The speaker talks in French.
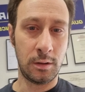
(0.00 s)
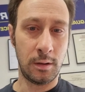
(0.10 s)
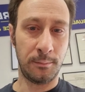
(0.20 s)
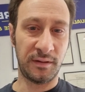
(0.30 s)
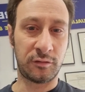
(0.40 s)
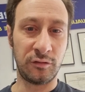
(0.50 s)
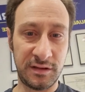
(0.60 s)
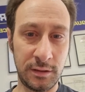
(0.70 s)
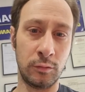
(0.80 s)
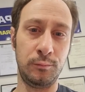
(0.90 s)
parce que ce qui
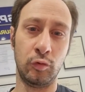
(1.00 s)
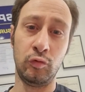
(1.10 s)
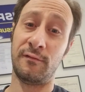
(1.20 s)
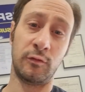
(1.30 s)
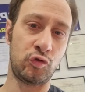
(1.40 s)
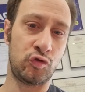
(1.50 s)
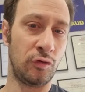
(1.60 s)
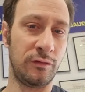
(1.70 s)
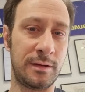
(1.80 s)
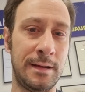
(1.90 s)
compte pour nous avant toute chose,